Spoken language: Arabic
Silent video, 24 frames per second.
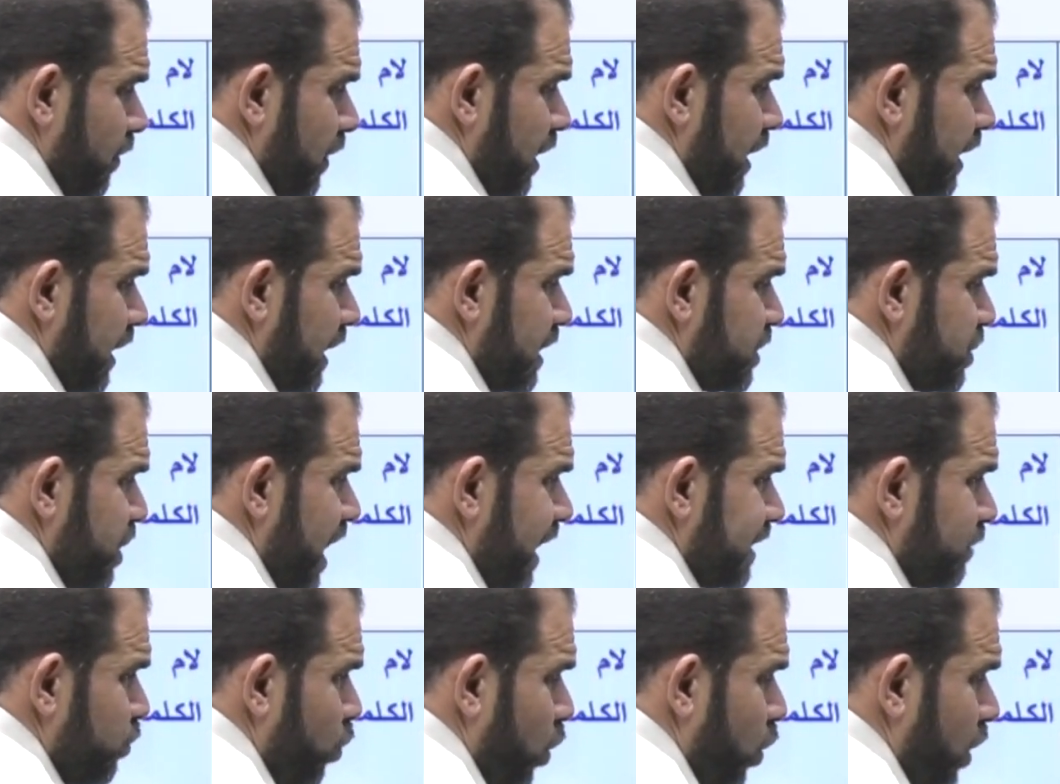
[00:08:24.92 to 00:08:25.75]
اللي
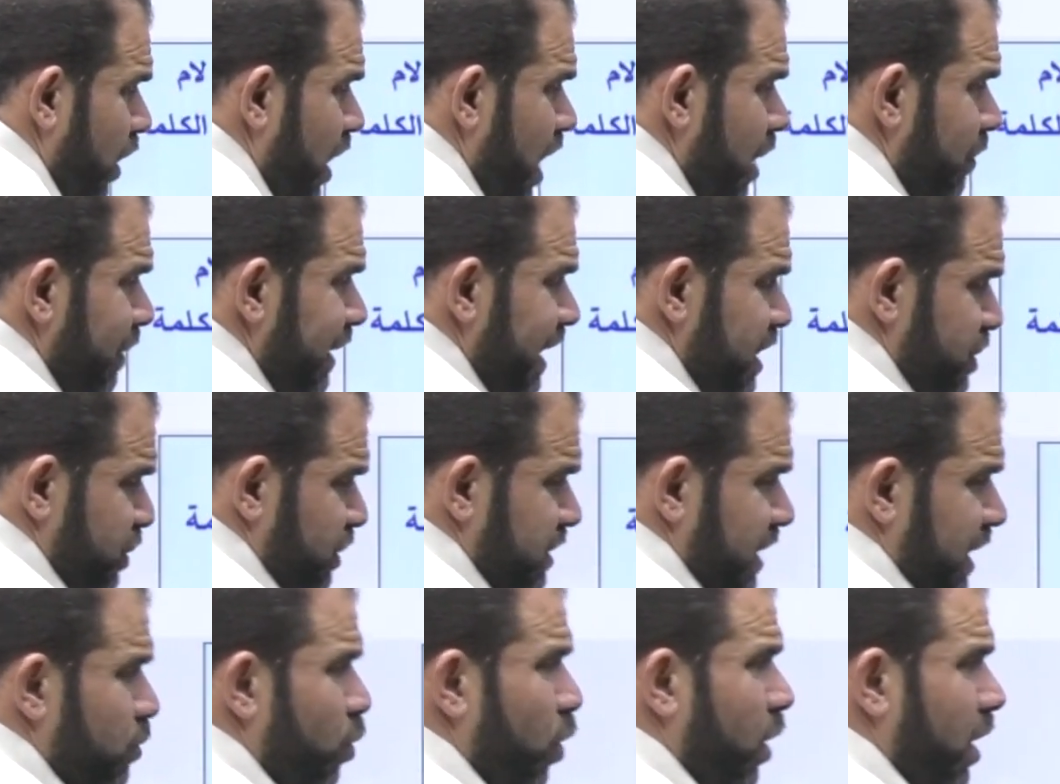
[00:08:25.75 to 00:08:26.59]
جاءت مقابل إيش
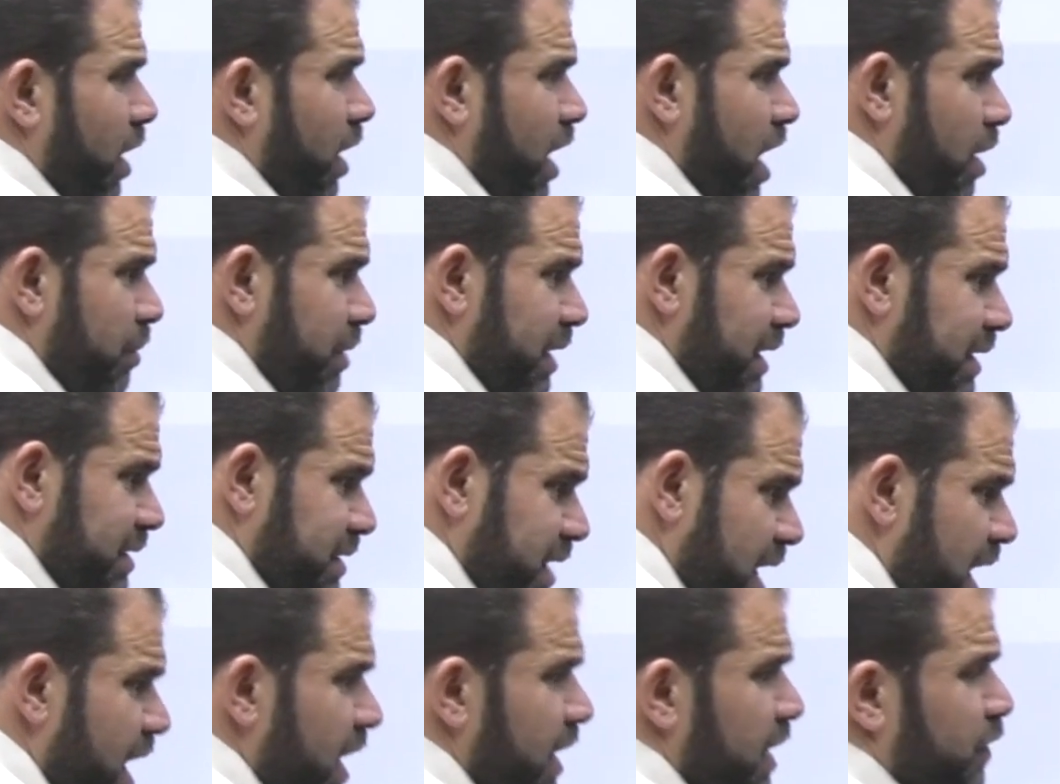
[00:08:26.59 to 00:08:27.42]
عندنا مقابل
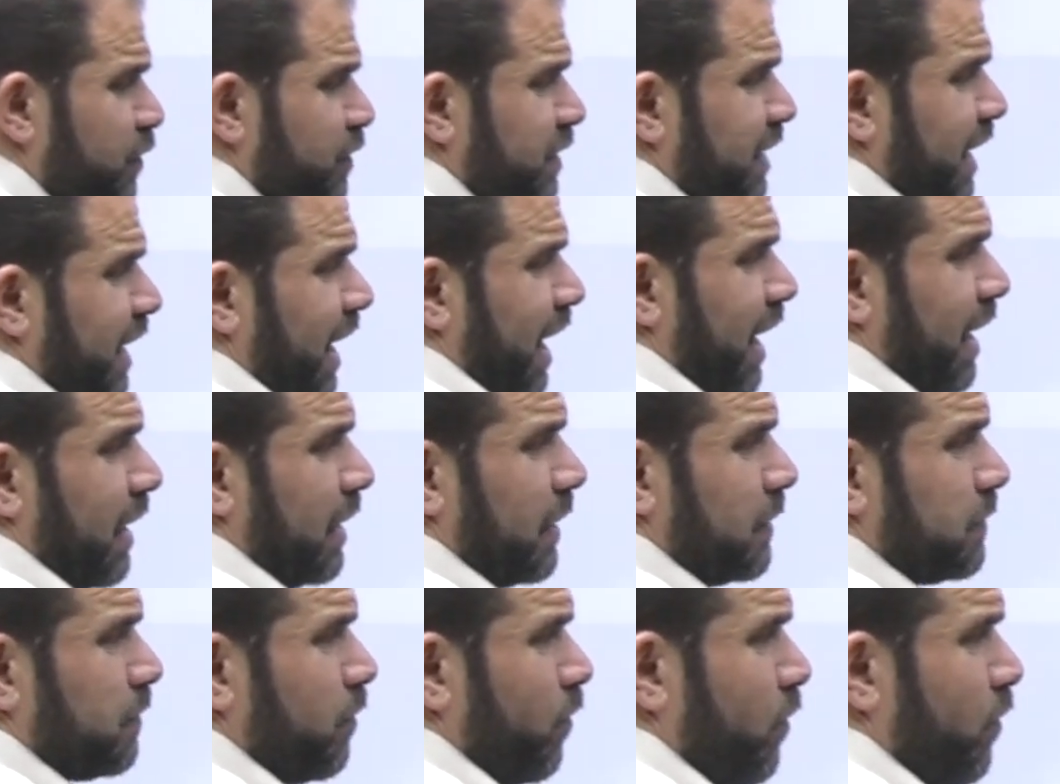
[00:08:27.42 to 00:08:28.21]
تاء الافتعال